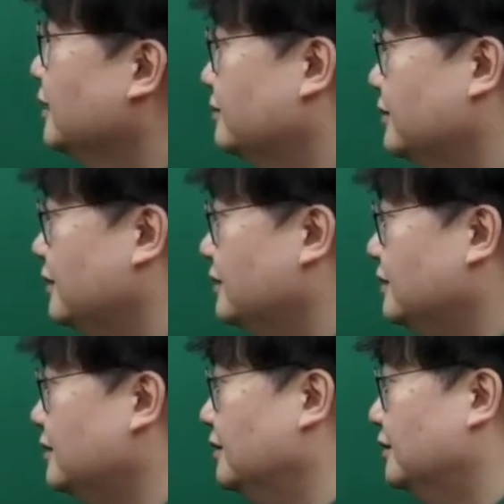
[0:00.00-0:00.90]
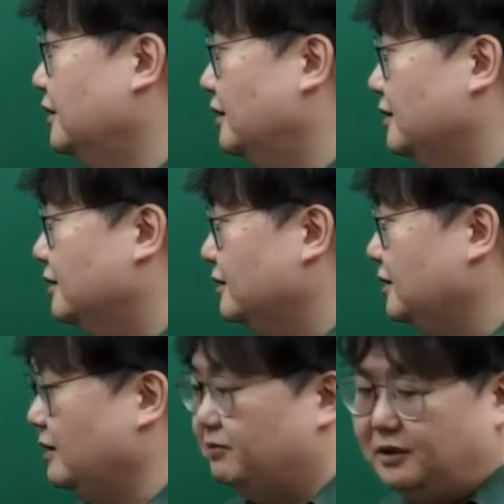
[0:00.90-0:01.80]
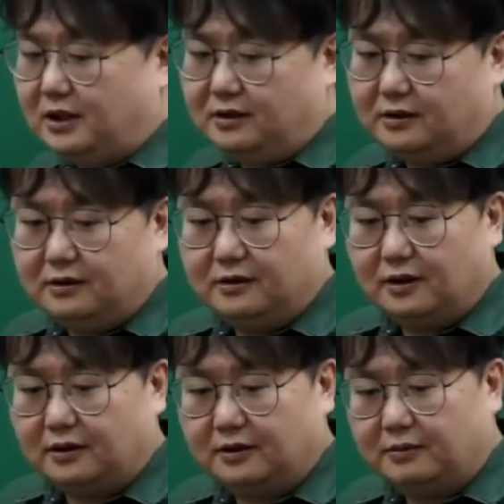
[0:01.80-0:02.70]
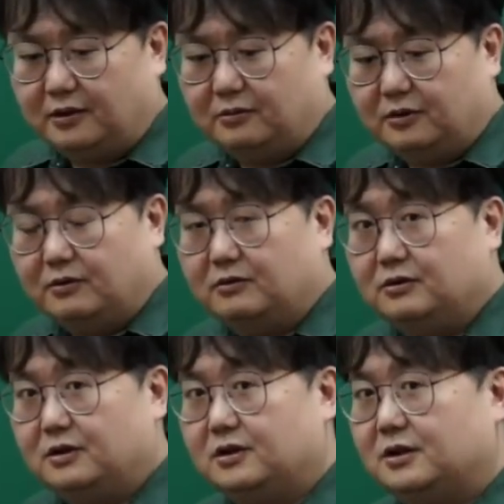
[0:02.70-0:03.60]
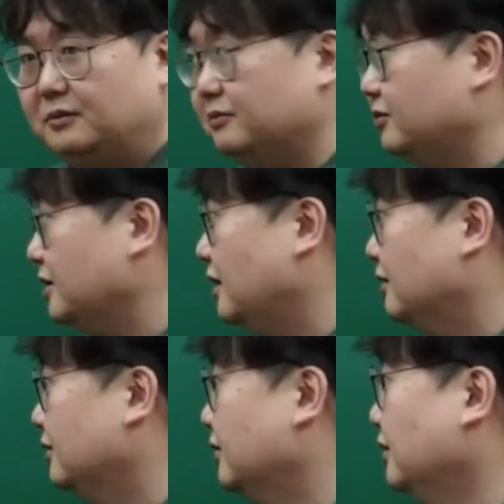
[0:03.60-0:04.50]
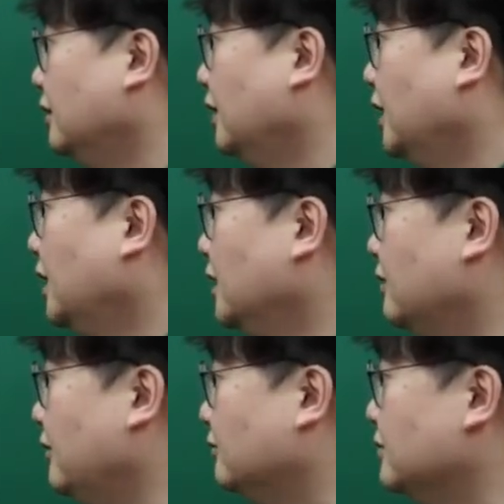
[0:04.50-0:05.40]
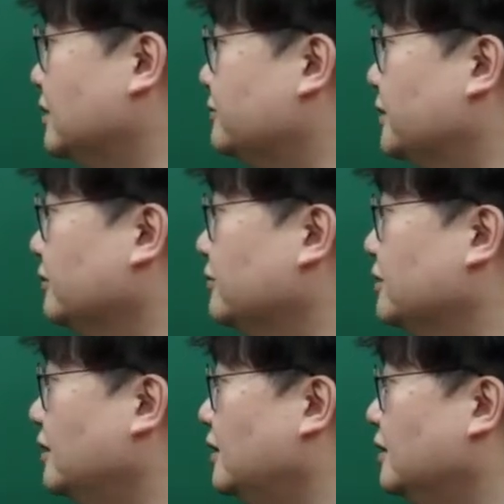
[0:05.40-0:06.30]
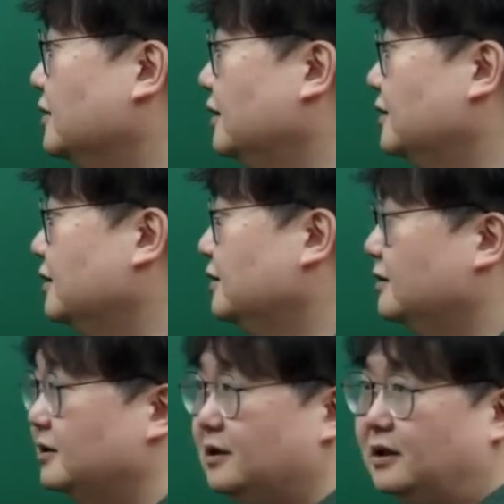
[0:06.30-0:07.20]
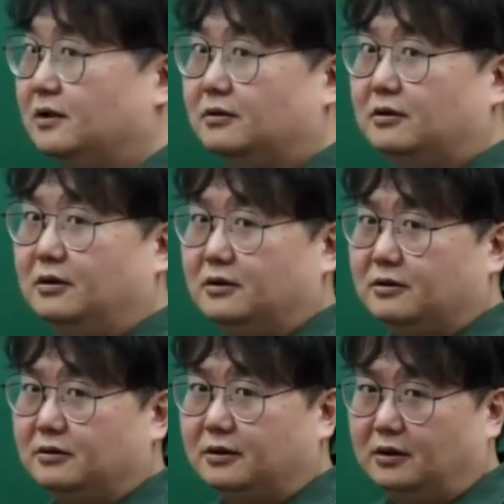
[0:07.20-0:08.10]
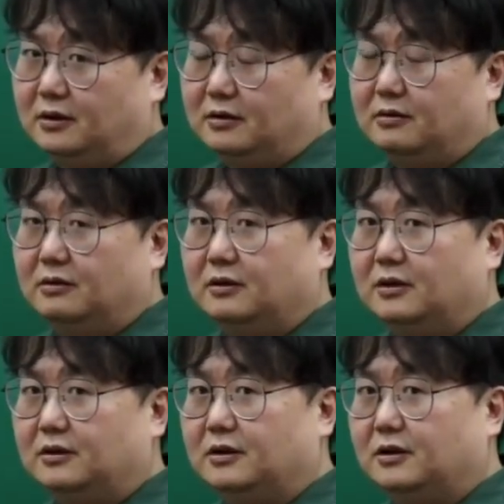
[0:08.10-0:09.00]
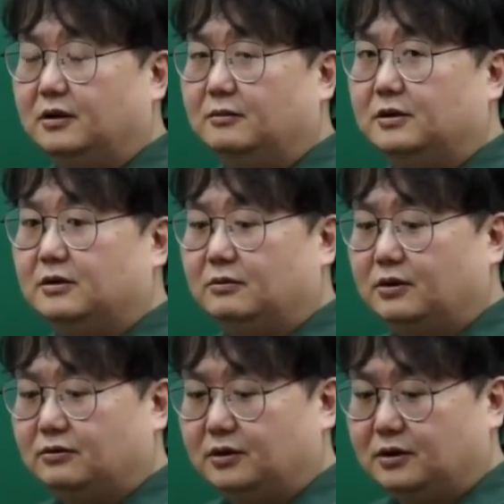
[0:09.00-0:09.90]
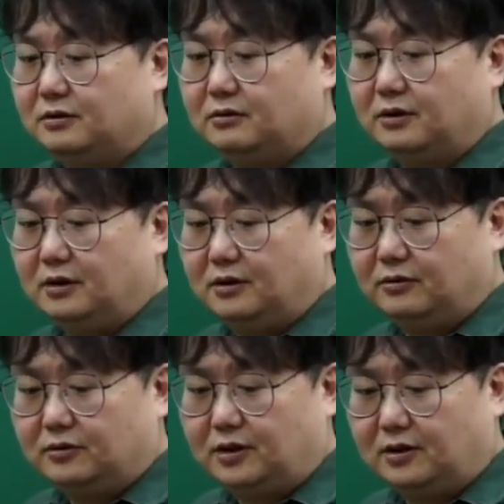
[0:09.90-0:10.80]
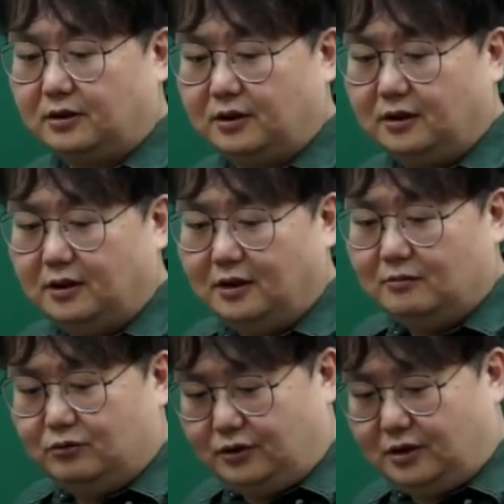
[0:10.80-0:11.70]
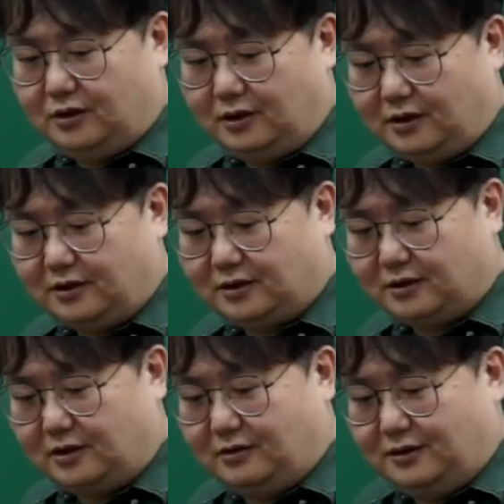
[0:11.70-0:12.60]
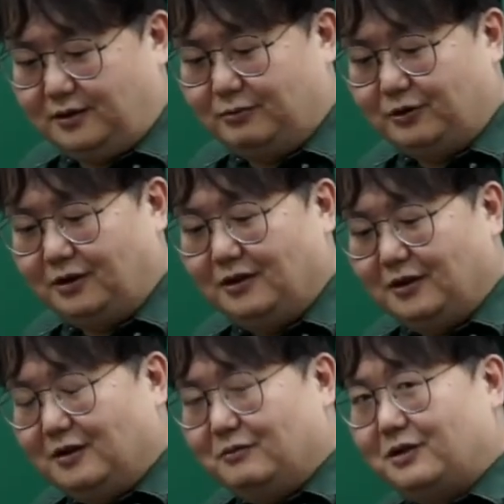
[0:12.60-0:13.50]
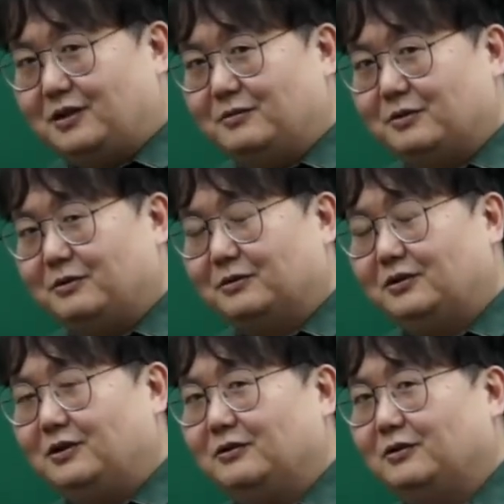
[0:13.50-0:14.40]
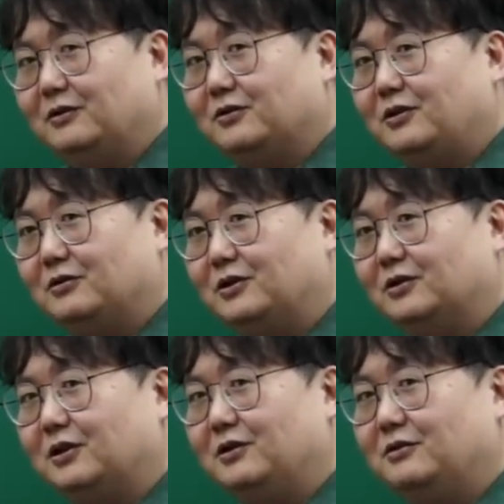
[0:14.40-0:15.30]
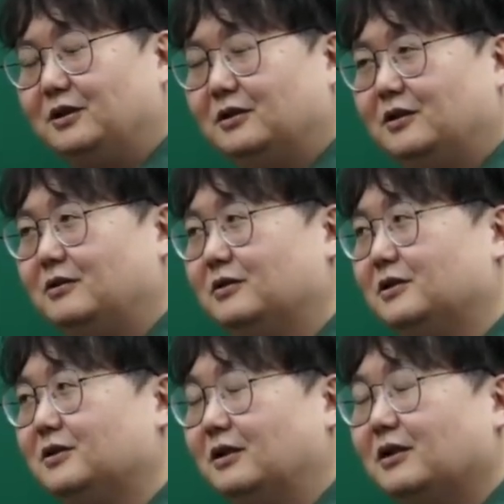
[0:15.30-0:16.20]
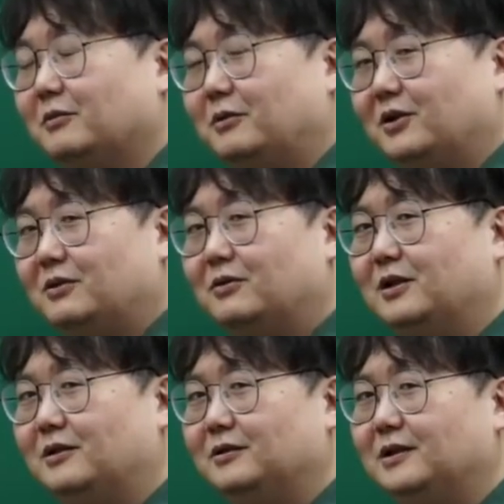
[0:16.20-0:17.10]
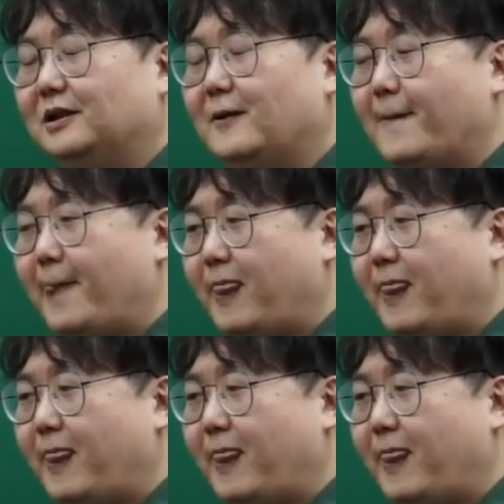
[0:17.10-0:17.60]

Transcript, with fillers: FDI 실적 나와 있어요. 이 FDI라는 게 바로 뭐냐 외국인 직접 투자거든요. 이 외국인 직접 투자가 사실은 이제 계속 떨어지고 있다가 코로나가 되게 되면서 외국인들이 우리나라에 투자하는 게 무지하게 증가하고 있습니다. 130억 달러 넘겨갖고 역대 위인데 이거 진짜 완전 거의 코리아거든요.